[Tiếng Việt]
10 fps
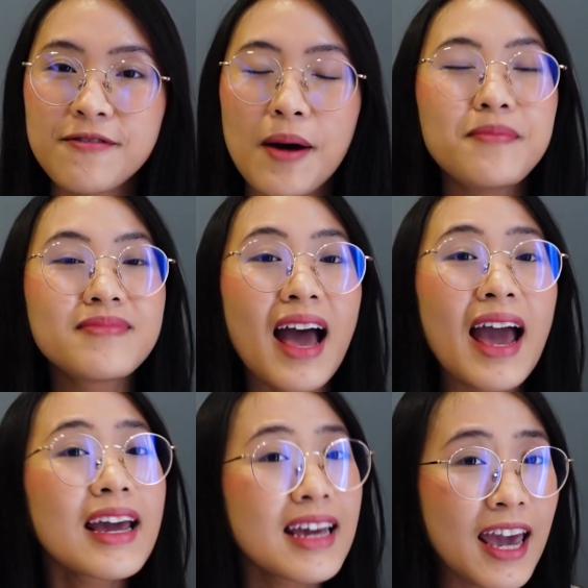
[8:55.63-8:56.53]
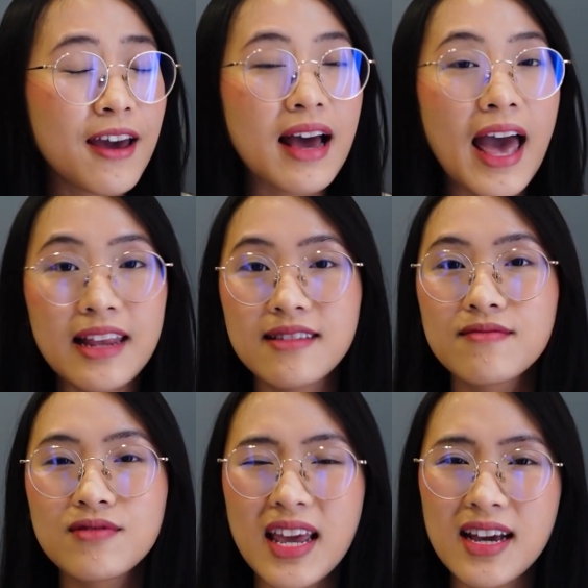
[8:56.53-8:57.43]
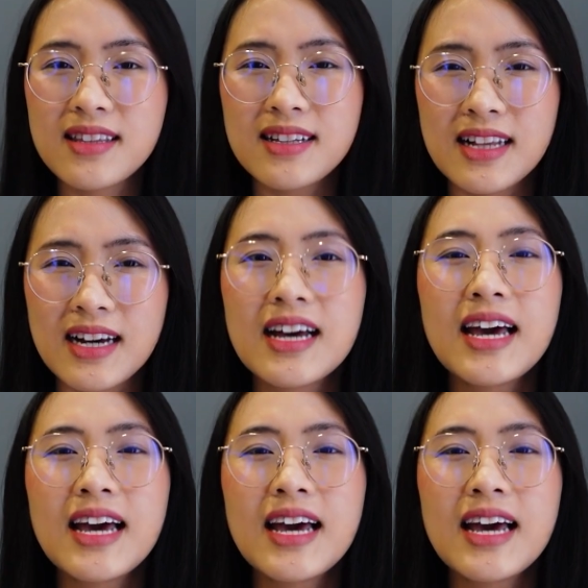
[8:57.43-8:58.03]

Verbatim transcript: phẩm tai nghe điển hình như là